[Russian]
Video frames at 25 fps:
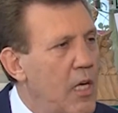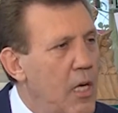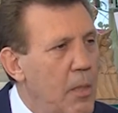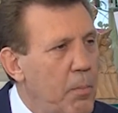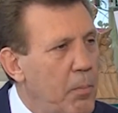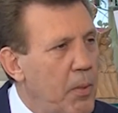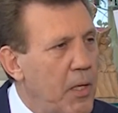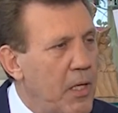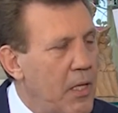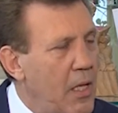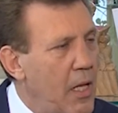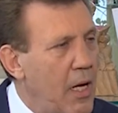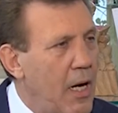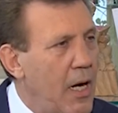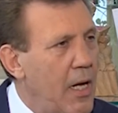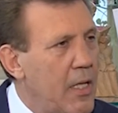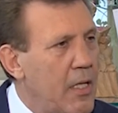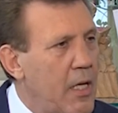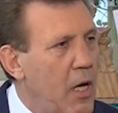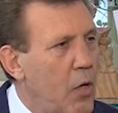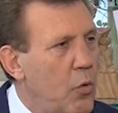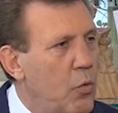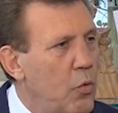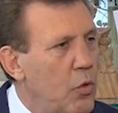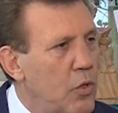или
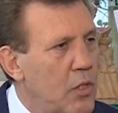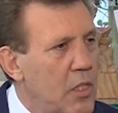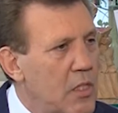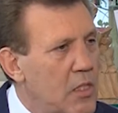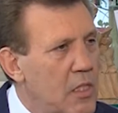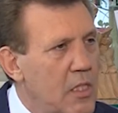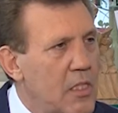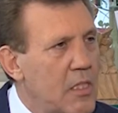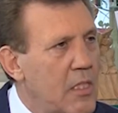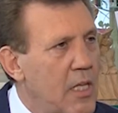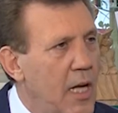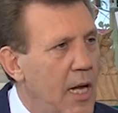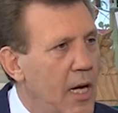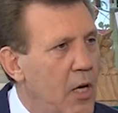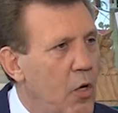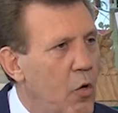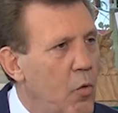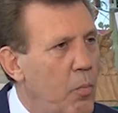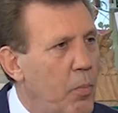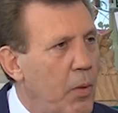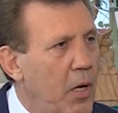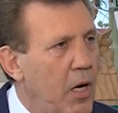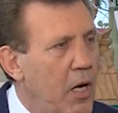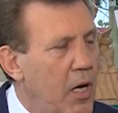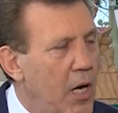предлагать какую-то
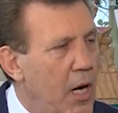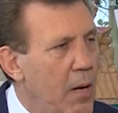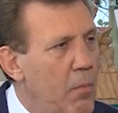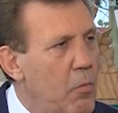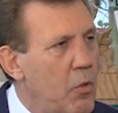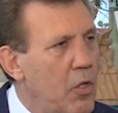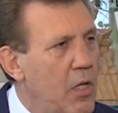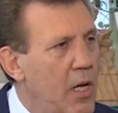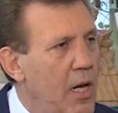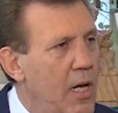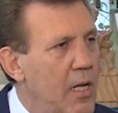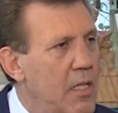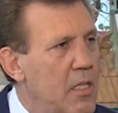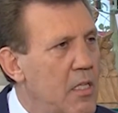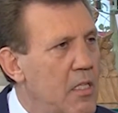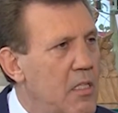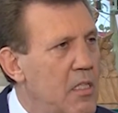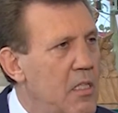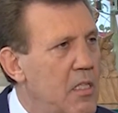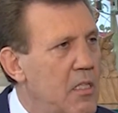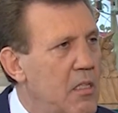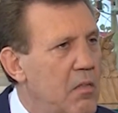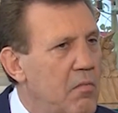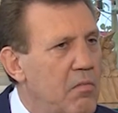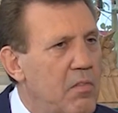социальную программу для
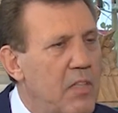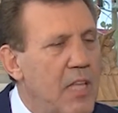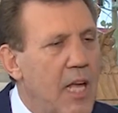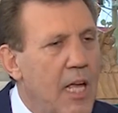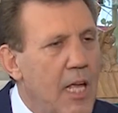одесситов.